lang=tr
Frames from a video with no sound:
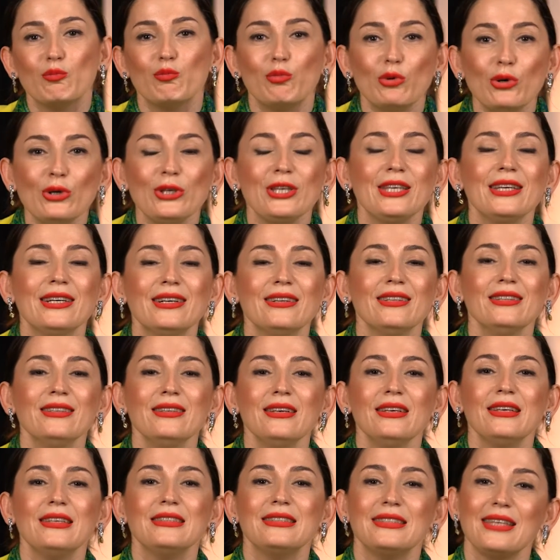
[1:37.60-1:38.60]
Bu yıl
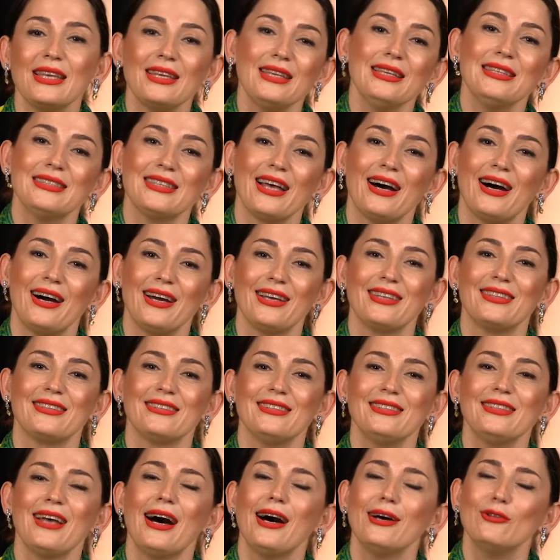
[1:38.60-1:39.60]
8
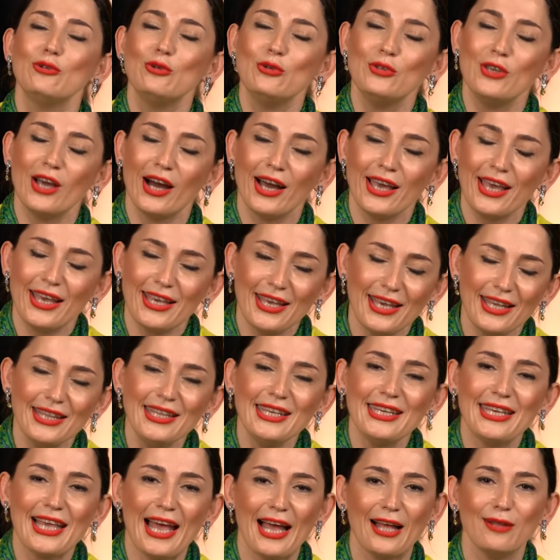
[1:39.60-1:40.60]
aydır daha dünyaya
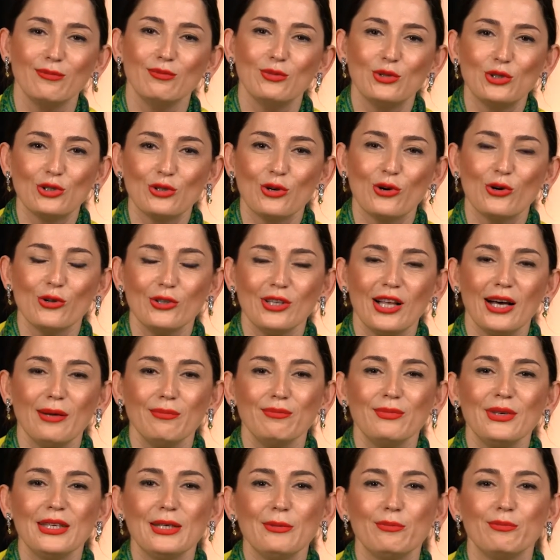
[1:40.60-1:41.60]
yeni gelmiş
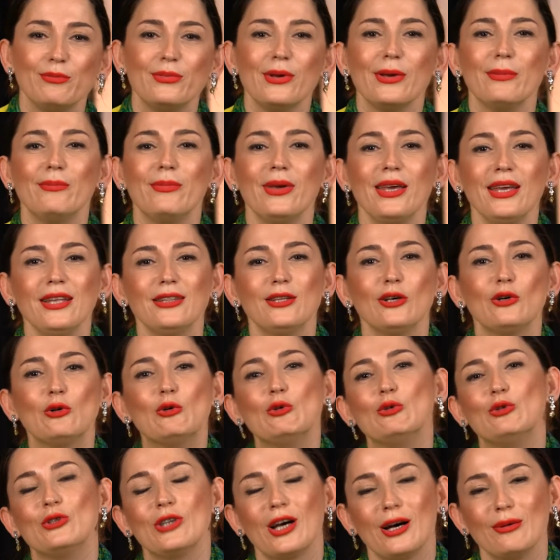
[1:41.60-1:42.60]
olan bir bebeği de
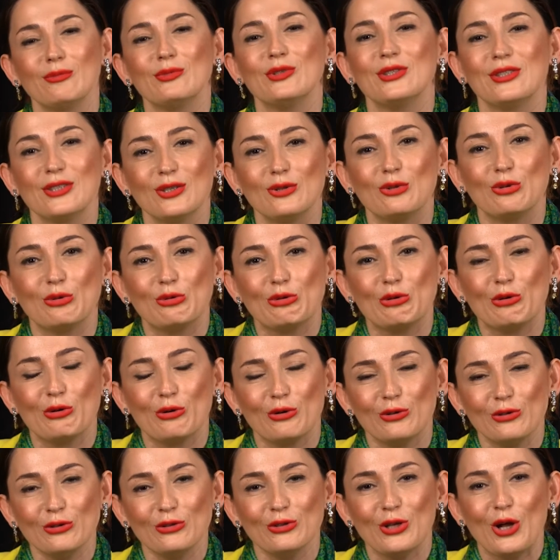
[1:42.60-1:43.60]
kucağımızda
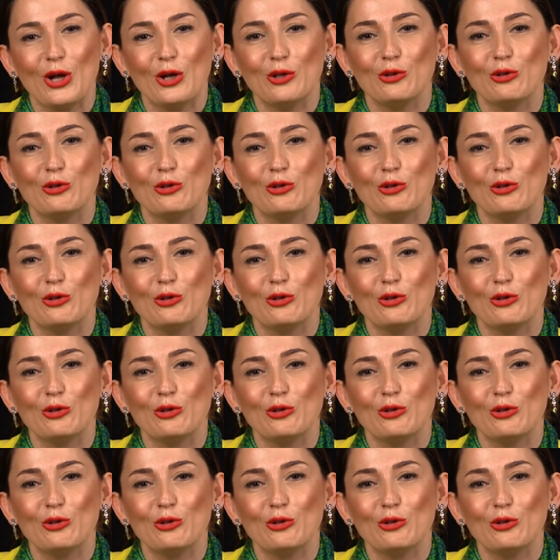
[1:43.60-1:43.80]
tutuyoruz.